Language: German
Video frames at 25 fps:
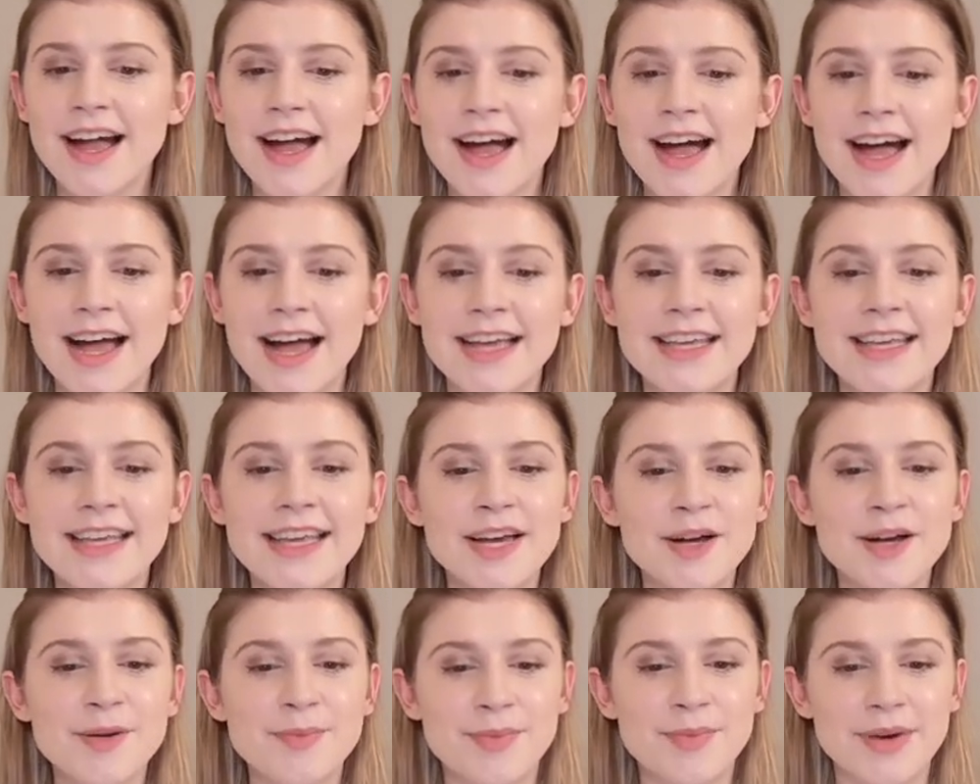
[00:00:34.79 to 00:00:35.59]

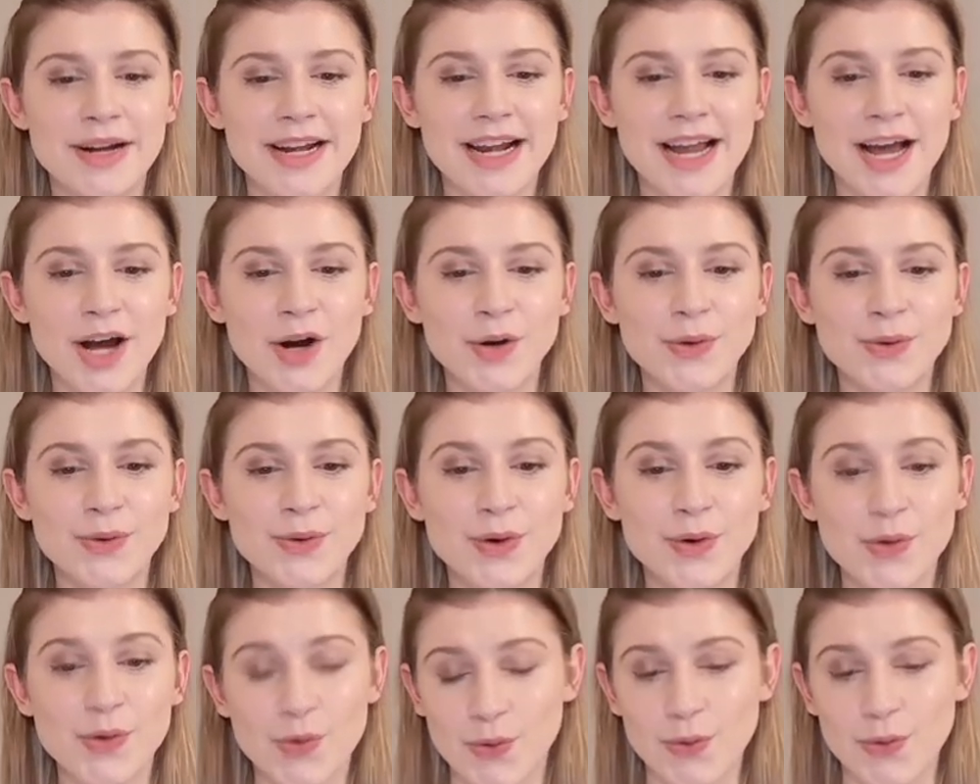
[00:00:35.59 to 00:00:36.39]
Eier blau,
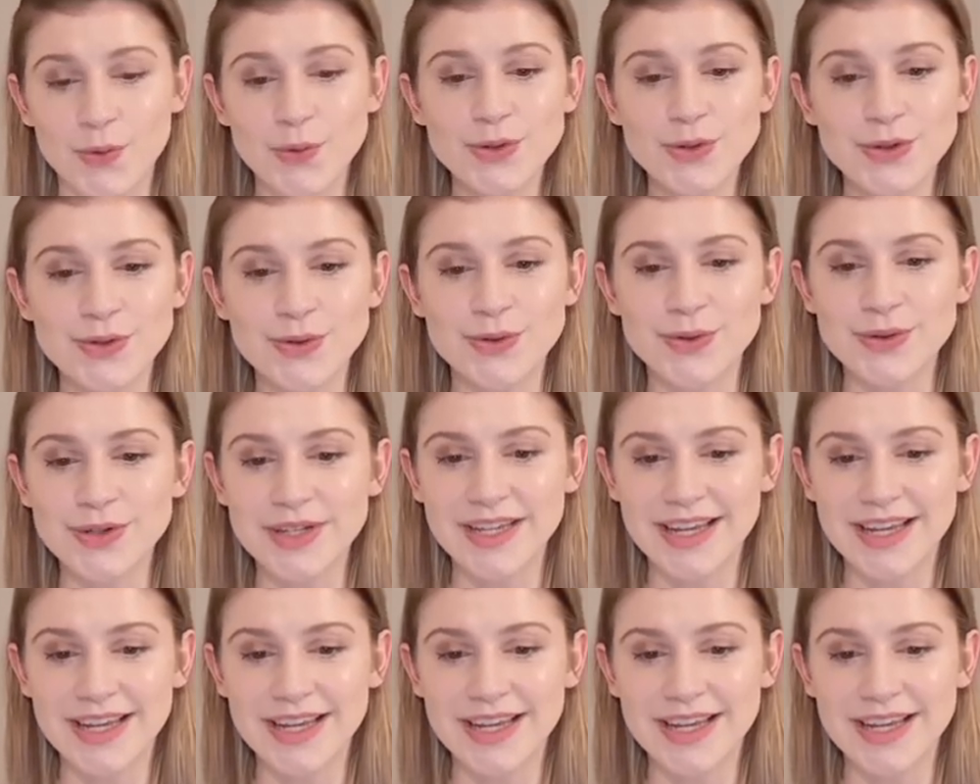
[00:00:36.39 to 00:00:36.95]
rot und